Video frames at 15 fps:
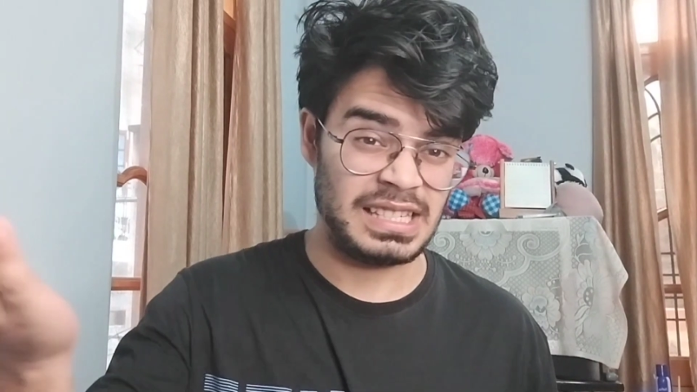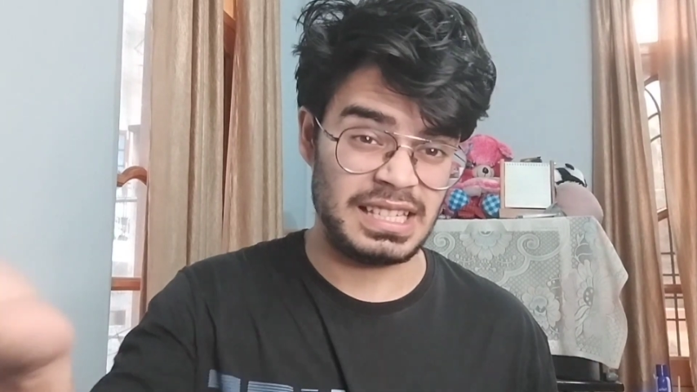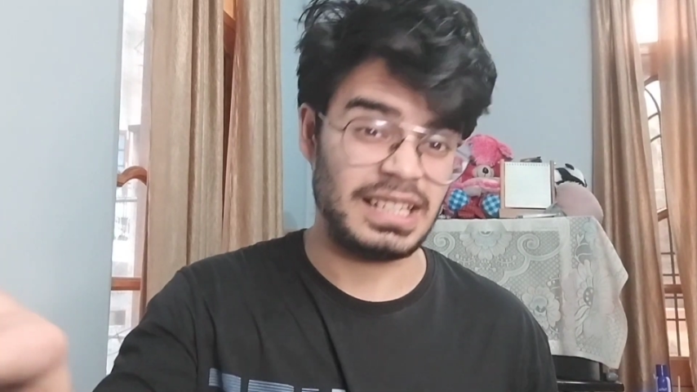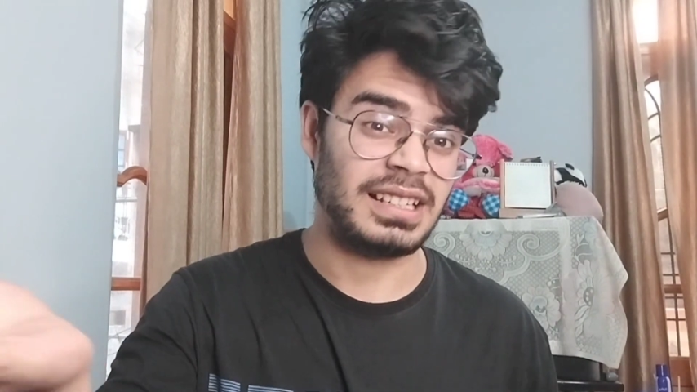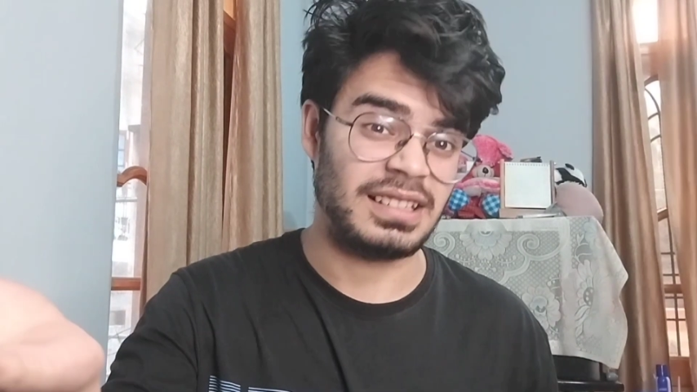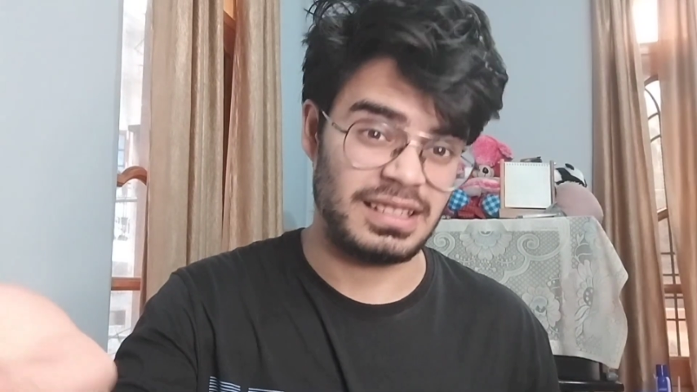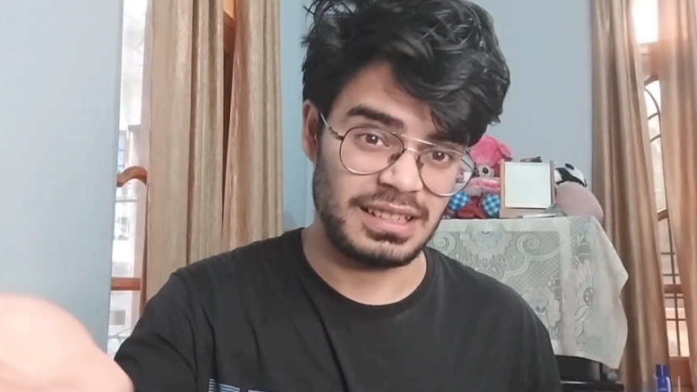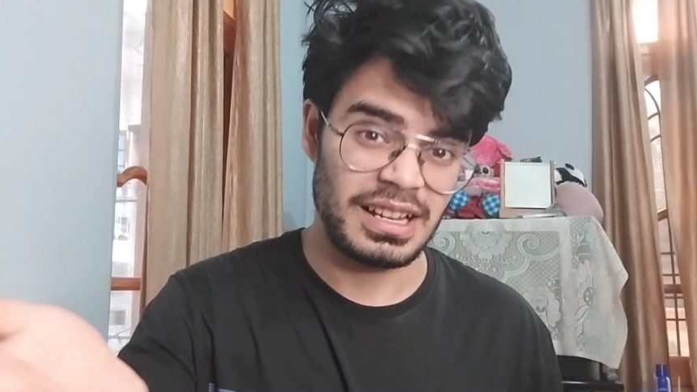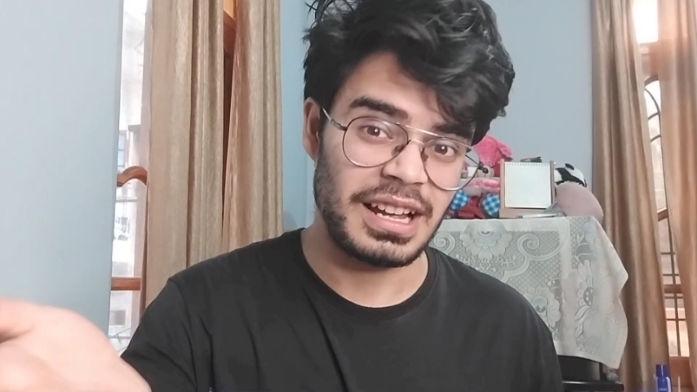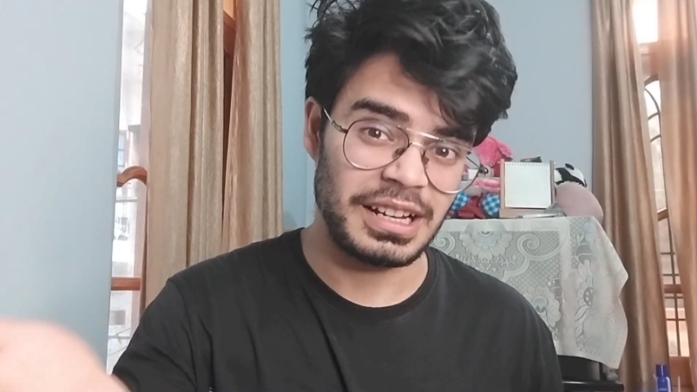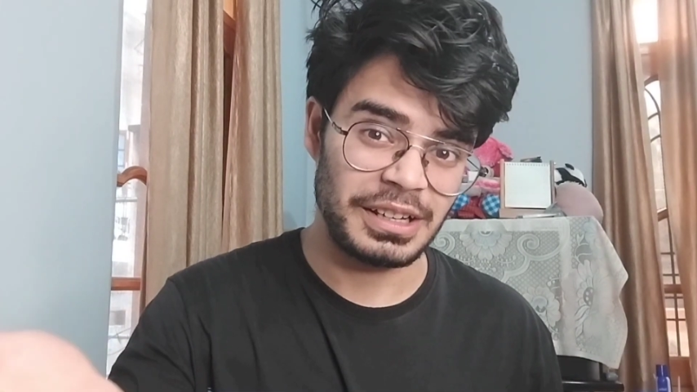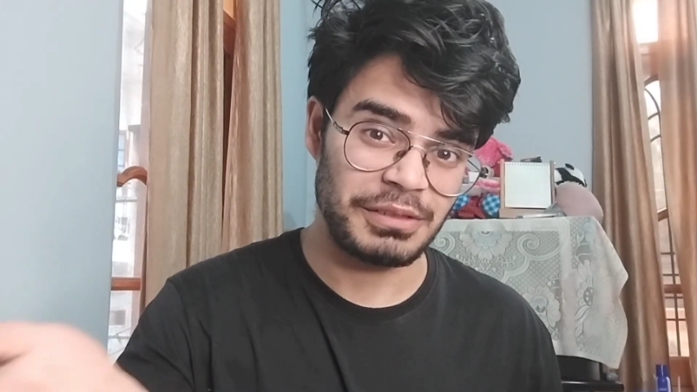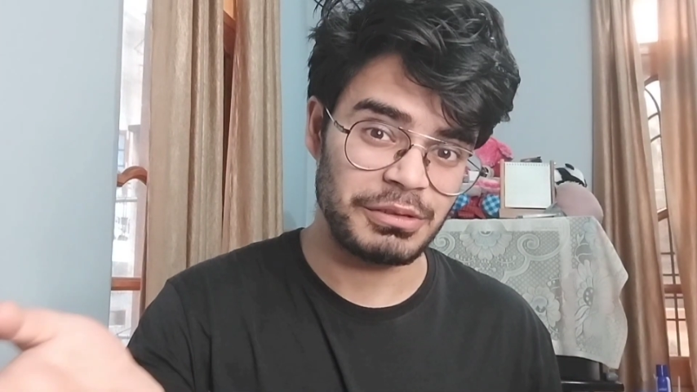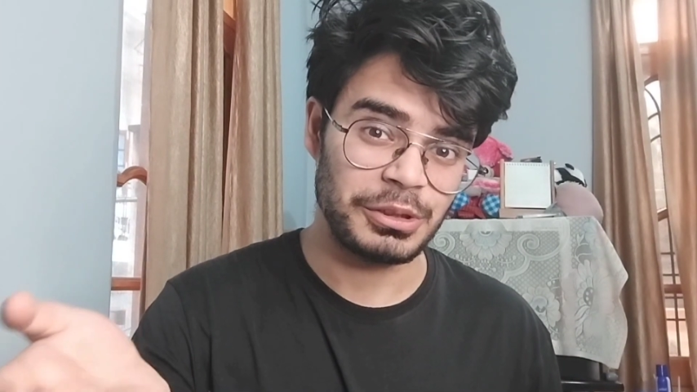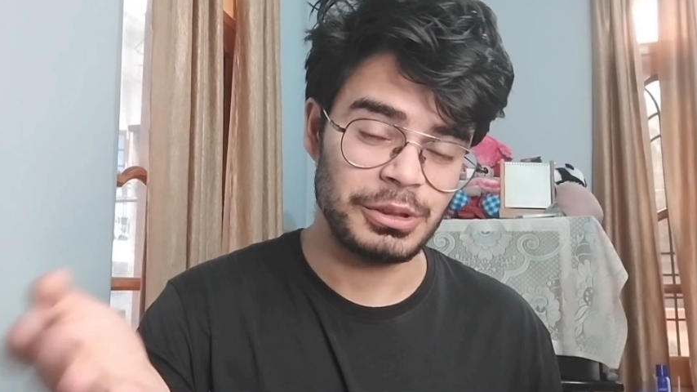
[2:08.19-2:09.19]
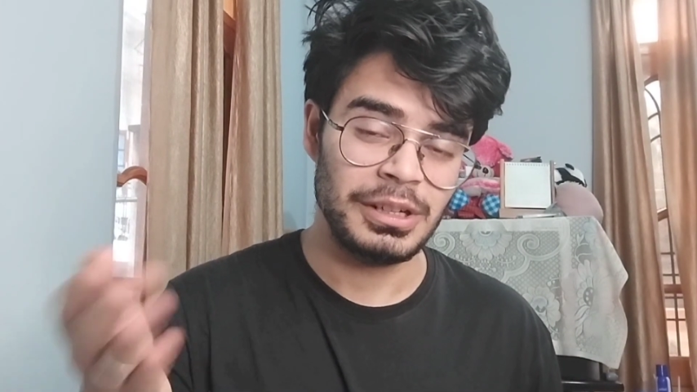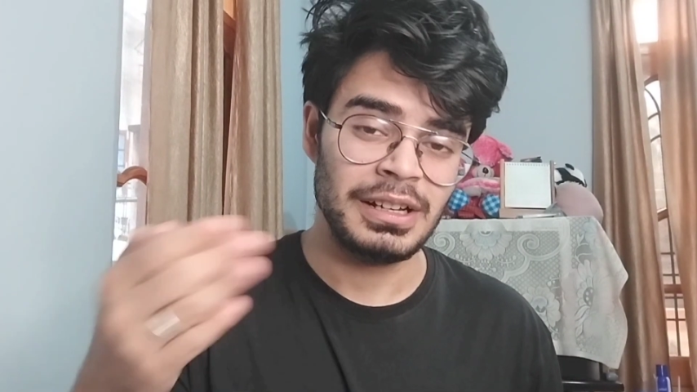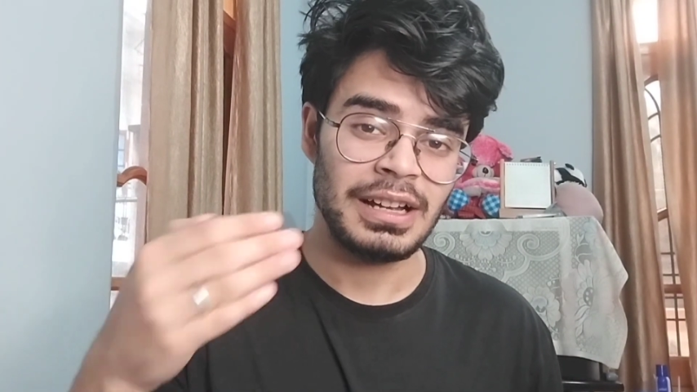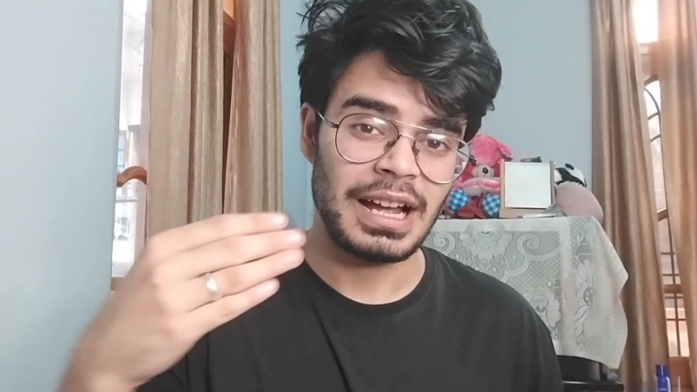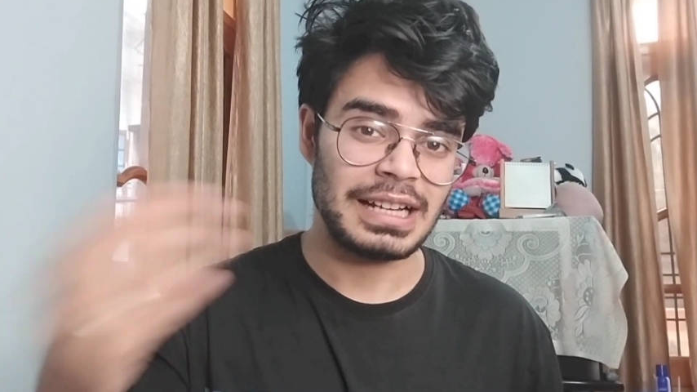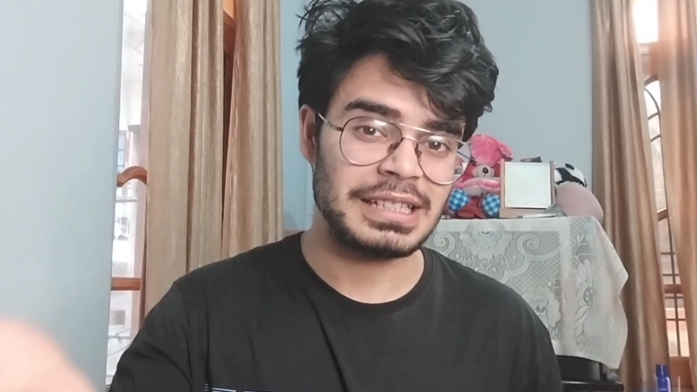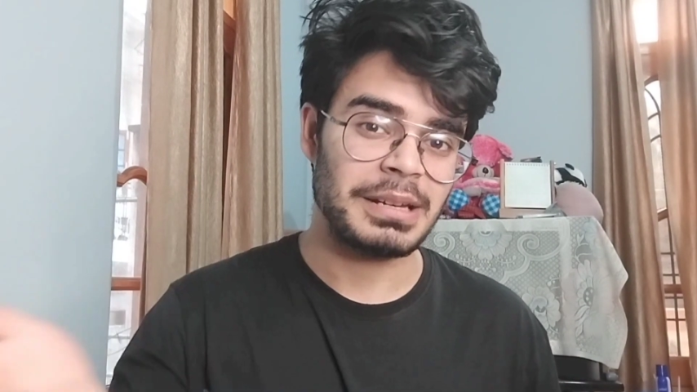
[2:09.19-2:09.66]
सिक्स अगर वो
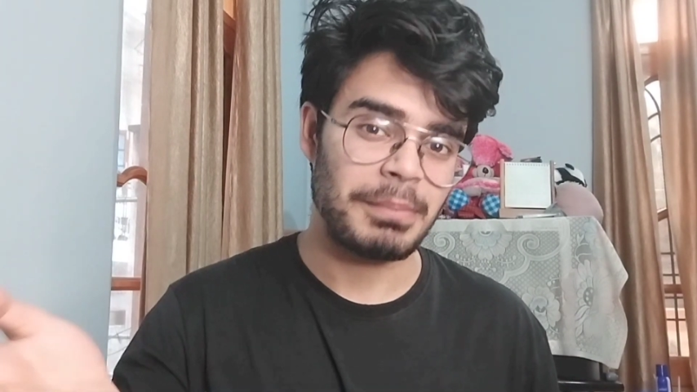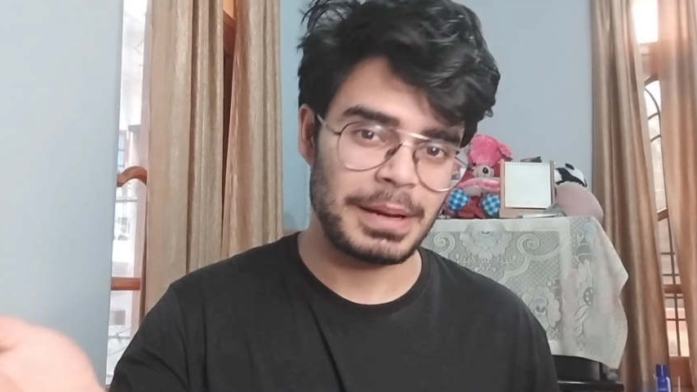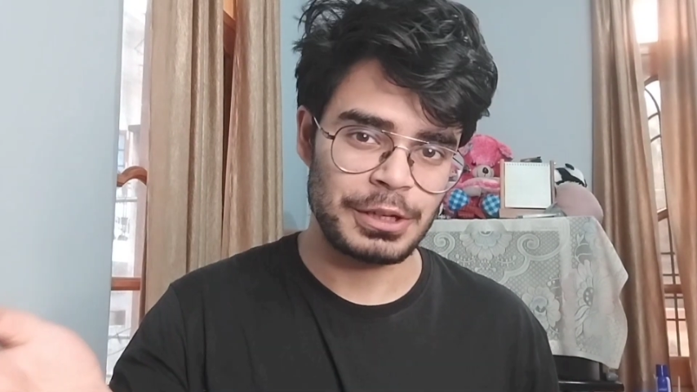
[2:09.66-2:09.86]
अच्छे